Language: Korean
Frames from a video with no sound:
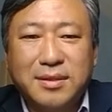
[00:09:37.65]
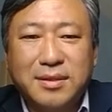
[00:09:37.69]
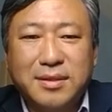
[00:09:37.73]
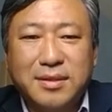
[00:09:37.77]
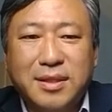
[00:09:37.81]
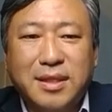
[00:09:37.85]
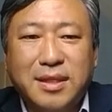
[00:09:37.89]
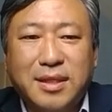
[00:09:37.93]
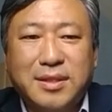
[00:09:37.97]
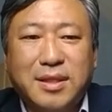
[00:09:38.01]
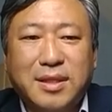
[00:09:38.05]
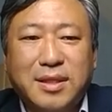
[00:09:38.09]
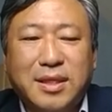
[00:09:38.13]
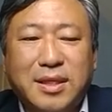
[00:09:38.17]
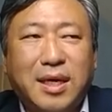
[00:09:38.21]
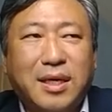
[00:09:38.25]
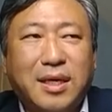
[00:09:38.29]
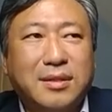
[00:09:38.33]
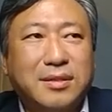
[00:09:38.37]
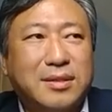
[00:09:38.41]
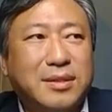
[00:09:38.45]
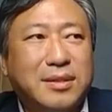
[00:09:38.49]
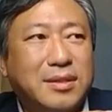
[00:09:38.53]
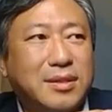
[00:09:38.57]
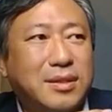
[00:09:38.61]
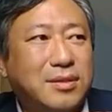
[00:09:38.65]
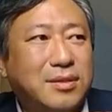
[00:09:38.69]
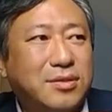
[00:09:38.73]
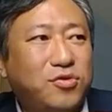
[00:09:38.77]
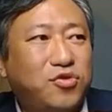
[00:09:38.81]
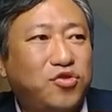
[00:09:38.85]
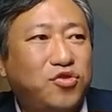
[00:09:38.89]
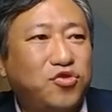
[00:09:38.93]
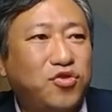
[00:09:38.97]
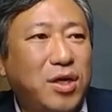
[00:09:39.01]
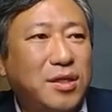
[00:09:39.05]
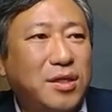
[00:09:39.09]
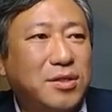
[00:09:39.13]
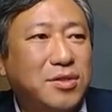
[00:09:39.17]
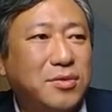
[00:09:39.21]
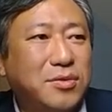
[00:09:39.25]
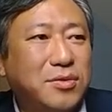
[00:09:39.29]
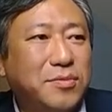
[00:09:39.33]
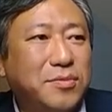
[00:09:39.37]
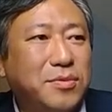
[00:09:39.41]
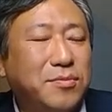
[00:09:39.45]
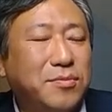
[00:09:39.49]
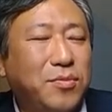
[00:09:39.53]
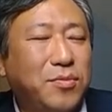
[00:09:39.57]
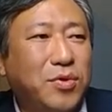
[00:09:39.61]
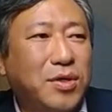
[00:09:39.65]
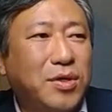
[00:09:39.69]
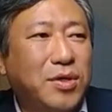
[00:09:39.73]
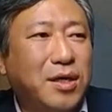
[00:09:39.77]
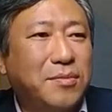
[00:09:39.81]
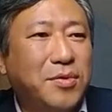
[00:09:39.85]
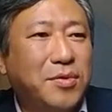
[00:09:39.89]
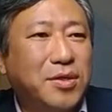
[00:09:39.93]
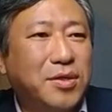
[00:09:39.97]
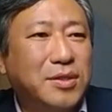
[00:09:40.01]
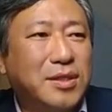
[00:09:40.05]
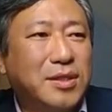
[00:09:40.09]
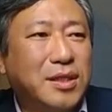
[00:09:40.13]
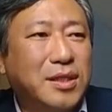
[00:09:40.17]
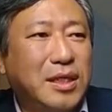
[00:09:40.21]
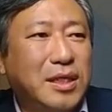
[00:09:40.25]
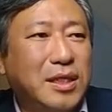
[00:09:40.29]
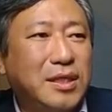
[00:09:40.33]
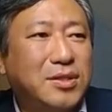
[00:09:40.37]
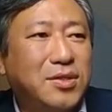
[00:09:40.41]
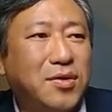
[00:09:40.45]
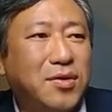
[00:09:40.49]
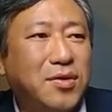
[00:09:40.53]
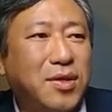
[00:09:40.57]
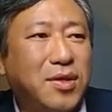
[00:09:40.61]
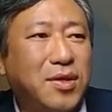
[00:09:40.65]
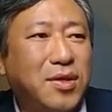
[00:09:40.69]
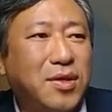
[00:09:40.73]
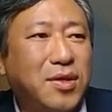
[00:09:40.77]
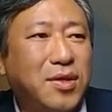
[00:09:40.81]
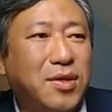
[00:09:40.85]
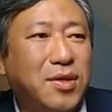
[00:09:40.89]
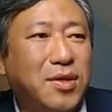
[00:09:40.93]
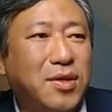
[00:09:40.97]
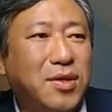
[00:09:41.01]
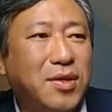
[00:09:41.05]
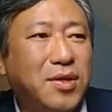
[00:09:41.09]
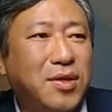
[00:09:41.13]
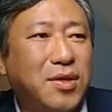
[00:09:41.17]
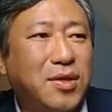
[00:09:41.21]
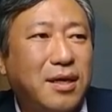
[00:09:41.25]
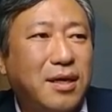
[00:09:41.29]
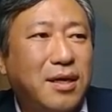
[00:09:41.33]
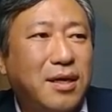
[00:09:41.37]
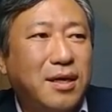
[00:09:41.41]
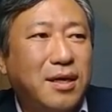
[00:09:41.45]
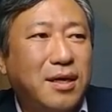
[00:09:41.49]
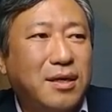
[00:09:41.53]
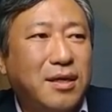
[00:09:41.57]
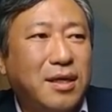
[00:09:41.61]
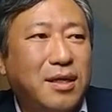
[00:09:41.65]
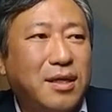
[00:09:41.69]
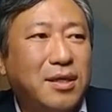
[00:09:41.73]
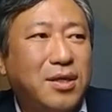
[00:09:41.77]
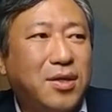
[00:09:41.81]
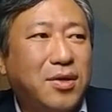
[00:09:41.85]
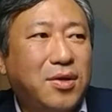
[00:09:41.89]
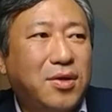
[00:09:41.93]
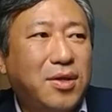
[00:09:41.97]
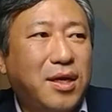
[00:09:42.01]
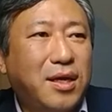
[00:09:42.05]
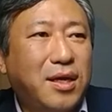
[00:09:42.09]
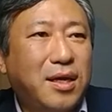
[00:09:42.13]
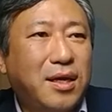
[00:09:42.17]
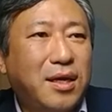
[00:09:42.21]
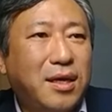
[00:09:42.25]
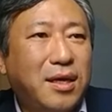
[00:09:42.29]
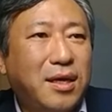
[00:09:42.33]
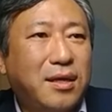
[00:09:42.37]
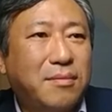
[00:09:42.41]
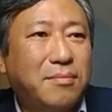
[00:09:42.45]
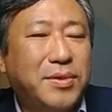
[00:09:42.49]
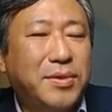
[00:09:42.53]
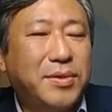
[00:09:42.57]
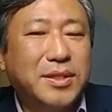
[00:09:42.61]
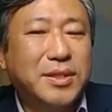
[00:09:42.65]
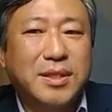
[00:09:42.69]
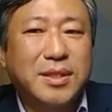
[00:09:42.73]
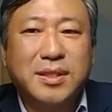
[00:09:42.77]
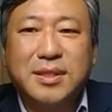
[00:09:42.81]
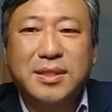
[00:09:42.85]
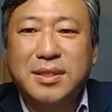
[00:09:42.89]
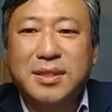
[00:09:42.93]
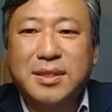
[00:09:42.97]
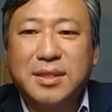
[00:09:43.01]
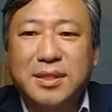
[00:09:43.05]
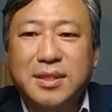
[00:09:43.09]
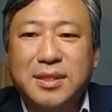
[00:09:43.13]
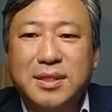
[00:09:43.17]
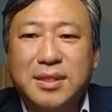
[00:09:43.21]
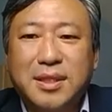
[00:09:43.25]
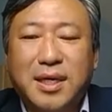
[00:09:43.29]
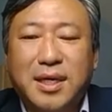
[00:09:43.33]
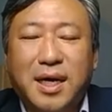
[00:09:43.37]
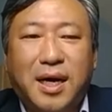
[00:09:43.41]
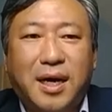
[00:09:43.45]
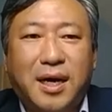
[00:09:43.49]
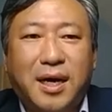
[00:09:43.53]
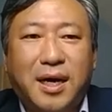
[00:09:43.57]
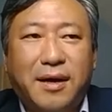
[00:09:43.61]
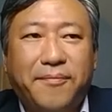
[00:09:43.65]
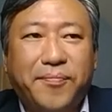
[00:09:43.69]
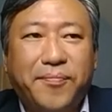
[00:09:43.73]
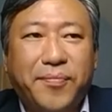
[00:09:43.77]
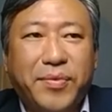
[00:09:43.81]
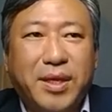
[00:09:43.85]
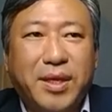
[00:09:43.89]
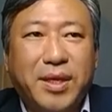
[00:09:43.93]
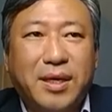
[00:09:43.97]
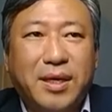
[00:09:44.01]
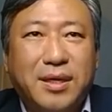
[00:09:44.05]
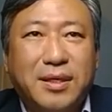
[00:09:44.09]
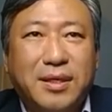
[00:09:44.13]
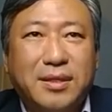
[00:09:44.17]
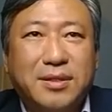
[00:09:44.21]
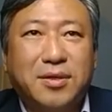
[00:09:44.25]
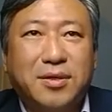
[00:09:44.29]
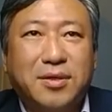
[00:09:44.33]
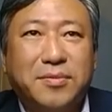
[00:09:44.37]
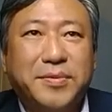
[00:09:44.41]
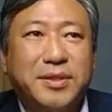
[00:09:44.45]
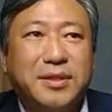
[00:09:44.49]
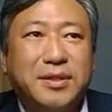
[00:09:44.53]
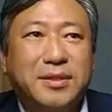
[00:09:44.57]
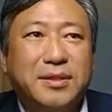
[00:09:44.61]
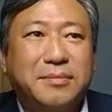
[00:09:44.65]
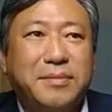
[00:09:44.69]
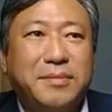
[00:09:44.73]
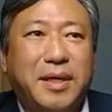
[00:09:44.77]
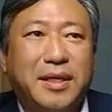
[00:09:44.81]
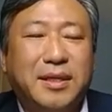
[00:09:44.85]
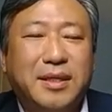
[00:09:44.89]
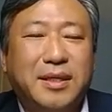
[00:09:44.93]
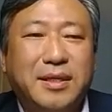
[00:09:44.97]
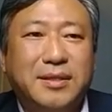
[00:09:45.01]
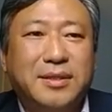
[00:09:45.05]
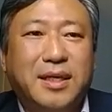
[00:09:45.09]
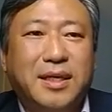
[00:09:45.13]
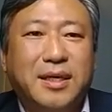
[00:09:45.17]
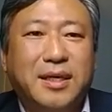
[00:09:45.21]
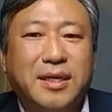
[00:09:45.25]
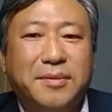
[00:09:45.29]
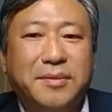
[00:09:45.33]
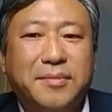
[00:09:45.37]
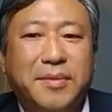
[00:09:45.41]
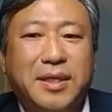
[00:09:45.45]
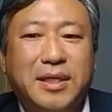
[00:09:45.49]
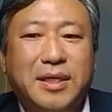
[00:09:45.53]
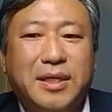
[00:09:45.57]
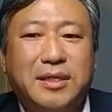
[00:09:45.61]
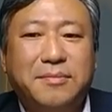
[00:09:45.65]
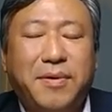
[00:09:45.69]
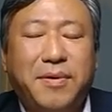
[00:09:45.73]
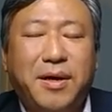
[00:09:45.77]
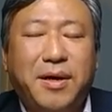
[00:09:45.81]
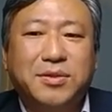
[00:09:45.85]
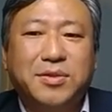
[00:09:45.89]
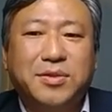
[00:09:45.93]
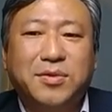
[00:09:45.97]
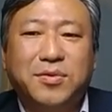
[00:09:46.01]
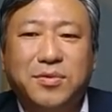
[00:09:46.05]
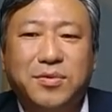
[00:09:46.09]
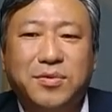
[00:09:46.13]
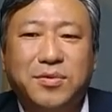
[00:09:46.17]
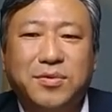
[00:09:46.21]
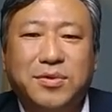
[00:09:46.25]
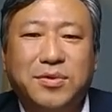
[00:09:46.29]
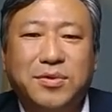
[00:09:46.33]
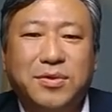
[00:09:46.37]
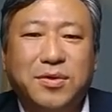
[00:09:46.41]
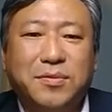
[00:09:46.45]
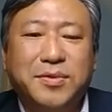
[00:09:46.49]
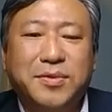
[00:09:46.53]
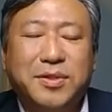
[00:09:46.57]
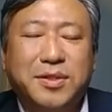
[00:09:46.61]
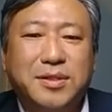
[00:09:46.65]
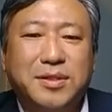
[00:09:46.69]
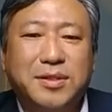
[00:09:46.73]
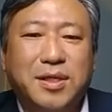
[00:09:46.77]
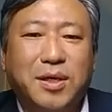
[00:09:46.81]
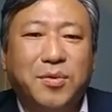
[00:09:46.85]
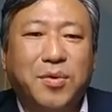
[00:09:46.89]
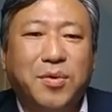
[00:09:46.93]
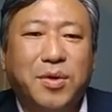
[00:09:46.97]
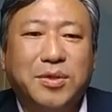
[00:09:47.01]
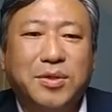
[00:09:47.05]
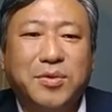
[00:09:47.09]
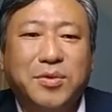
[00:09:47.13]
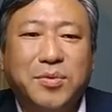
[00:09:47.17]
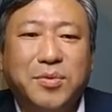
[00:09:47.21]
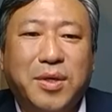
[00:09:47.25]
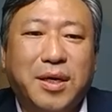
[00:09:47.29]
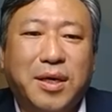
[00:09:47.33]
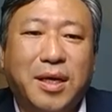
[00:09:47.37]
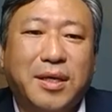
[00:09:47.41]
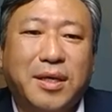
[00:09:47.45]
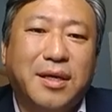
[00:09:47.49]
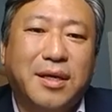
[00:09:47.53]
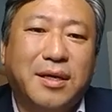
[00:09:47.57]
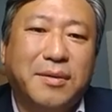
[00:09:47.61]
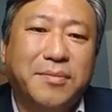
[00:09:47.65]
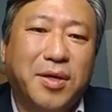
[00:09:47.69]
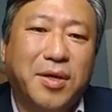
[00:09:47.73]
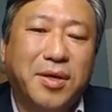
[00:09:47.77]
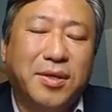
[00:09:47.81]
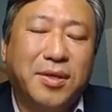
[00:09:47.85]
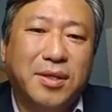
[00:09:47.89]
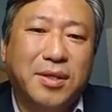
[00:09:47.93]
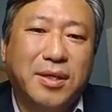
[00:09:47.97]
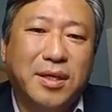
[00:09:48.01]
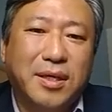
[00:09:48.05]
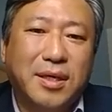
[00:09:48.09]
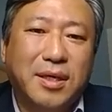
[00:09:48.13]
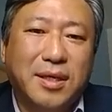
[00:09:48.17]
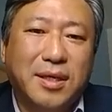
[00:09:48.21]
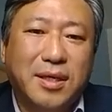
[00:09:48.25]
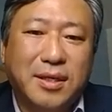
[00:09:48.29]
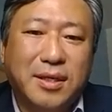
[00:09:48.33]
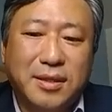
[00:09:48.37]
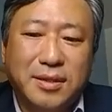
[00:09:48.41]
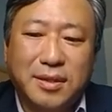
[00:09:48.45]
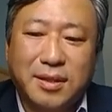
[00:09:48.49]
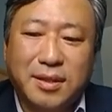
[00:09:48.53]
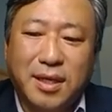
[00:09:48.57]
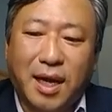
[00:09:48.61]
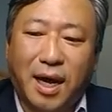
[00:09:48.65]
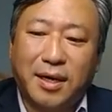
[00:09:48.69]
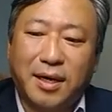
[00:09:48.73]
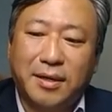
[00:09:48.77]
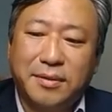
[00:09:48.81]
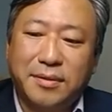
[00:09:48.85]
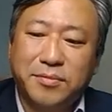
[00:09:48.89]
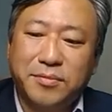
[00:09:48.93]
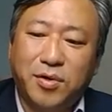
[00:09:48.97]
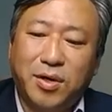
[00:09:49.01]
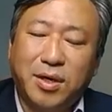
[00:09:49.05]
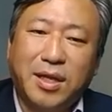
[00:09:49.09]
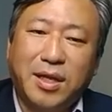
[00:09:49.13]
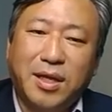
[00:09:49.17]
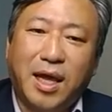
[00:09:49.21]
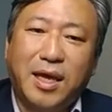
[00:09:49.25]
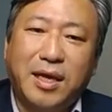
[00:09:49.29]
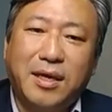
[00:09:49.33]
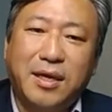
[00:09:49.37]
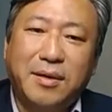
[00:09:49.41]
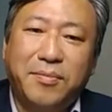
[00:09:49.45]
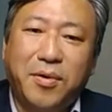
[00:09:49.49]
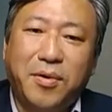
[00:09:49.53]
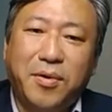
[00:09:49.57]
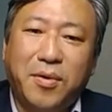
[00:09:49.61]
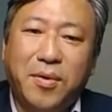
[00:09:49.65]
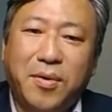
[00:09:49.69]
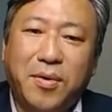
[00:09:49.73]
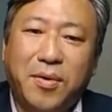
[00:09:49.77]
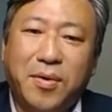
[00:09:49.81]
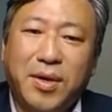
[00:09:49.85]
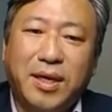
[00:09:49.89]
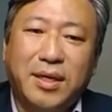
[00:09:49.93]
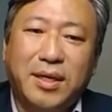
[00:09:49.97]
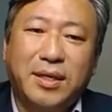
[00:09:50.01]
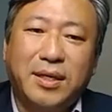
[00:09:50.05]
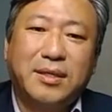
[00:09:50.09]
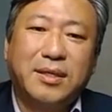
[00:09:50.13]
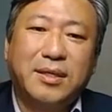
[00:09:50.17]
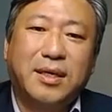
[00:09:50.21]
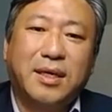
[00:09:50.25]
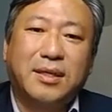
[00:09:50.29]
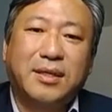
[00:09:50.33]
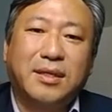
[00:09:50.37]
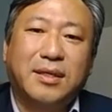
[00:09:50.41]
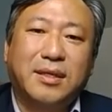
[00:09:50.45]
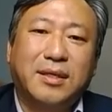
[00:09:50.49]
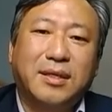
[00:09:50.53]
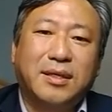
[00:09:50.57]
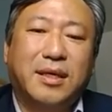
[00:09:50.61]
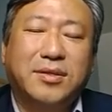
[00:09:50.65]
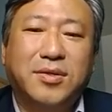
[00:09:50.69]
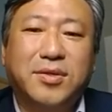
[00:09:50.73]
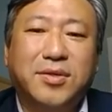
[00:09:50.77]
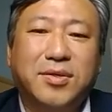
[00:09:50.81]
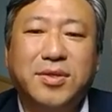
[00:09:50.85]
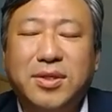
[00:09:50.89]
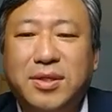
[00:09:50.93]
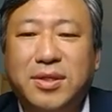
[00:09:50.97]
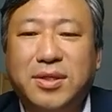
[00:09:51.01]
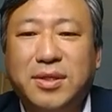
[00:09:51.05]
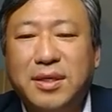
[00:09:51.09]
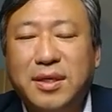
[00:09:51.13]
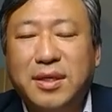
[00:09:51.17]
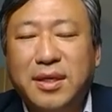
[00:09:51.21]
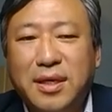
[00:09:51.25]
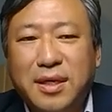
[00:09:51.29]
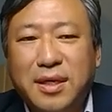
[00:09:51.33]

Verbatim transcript: 근데 이제 이게 이제 중요한 점은 뭐냐면 이제 이전에 인터넷 비즈니스가 서비스를 만든 사람이 일방적으로 서비스 제공해 줬다고 한다면 이제 다음과 네이버에 이르게 돼서는